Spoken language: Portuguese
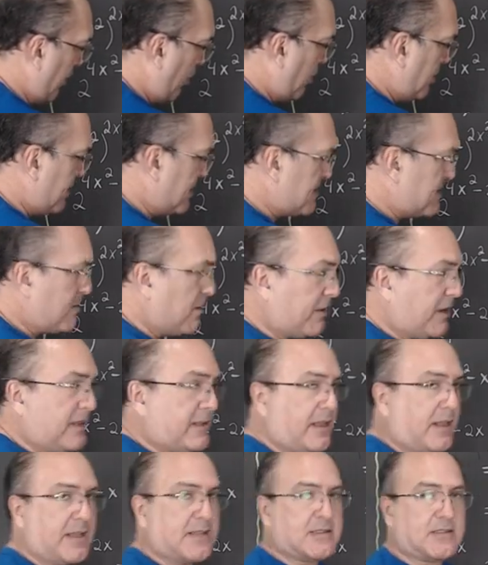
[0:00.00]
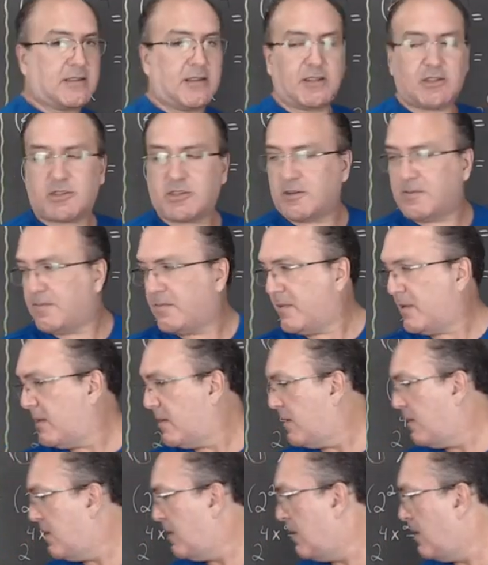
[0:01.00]
olha só que interessante.
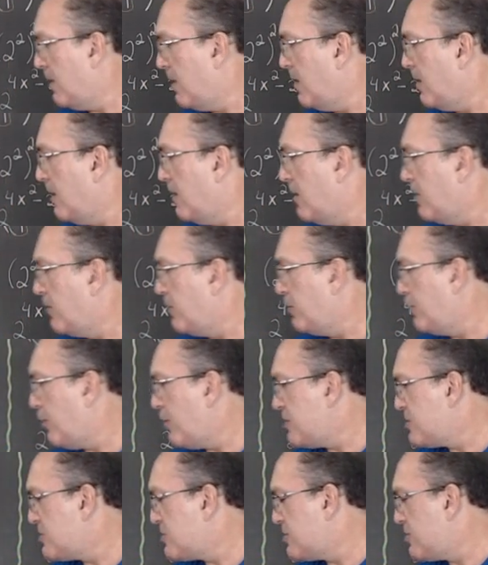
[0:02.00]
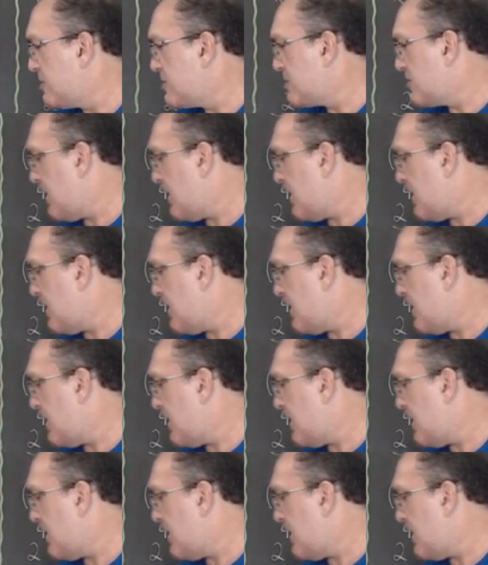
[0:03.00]
2x²